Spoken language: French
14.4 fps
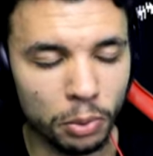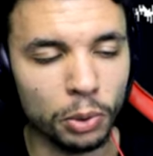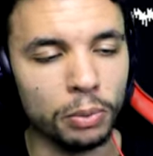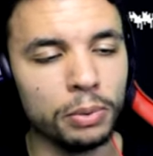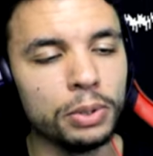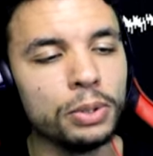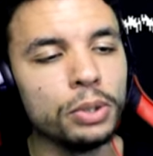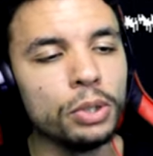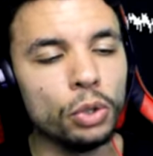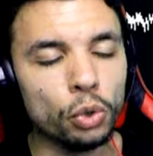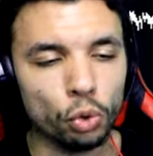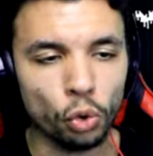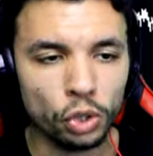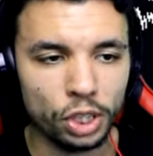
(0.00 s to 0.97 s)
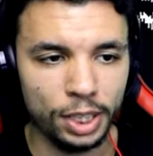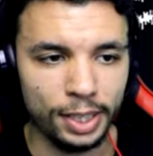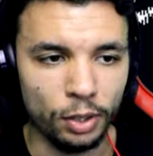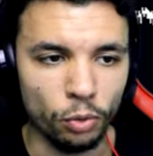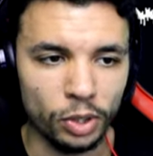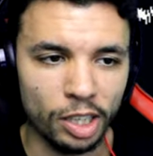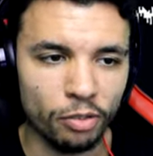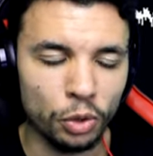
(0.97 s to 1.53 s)
Bon, tranquille,
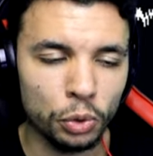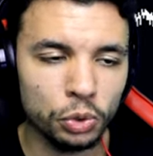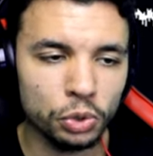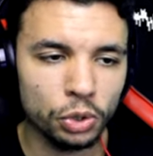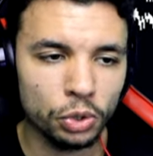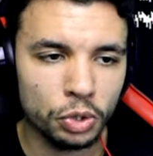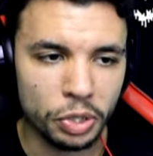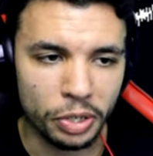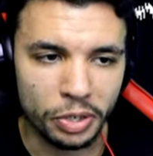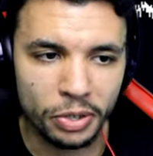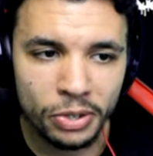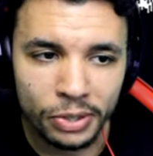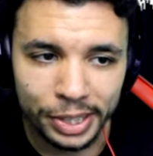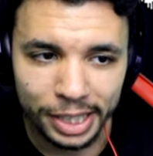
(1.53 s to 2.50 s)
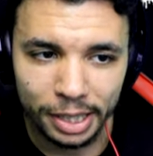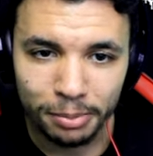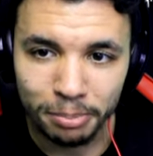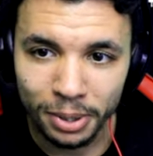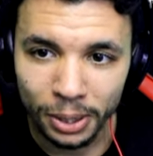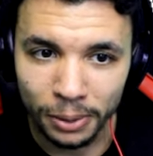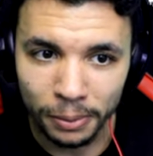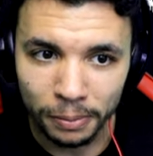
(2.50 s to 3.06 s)
on avance
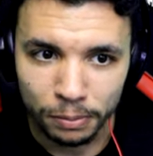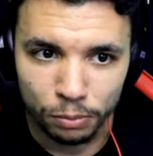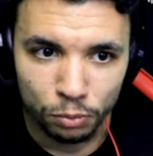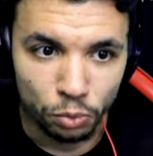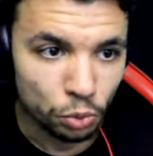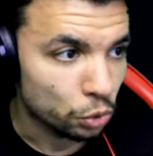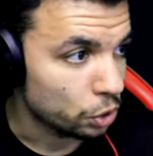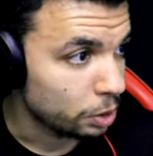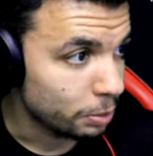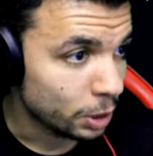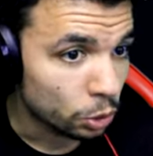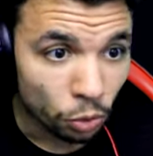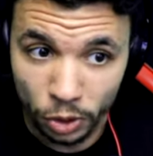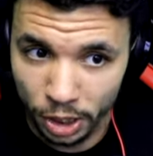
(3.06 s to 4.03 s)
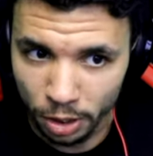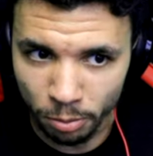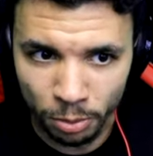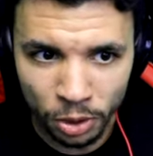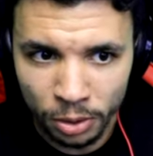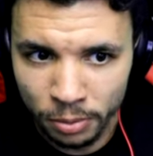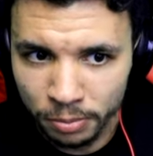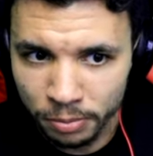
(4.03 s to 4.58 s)
tranquillement. Je dis bien
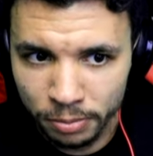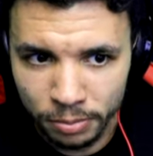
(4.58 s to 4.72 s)
tranquillement.